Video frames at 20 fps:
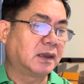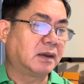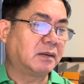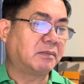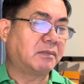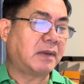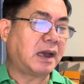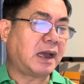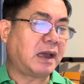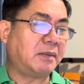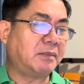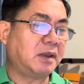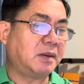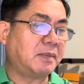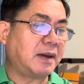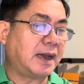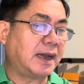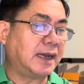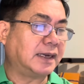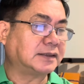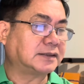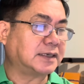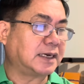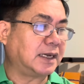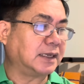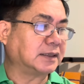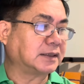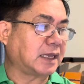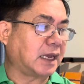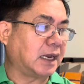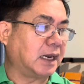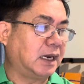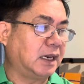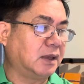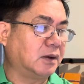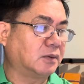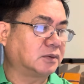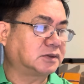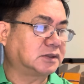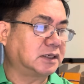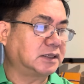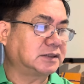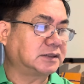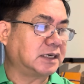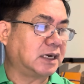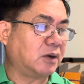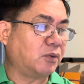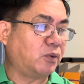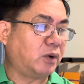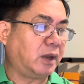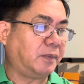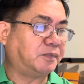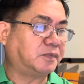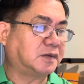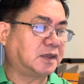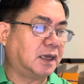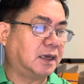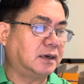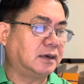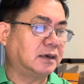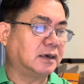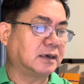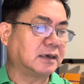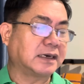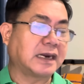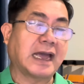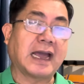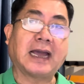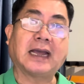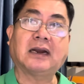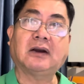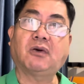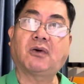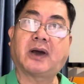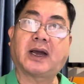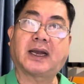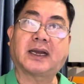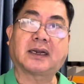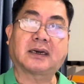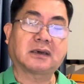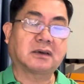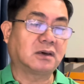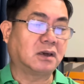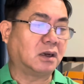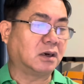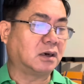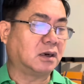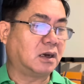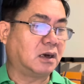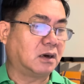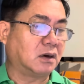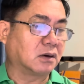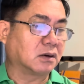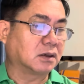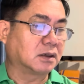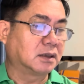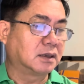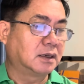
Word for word: 33 trang tài liệu trên trang web tên đảng đoàn.org,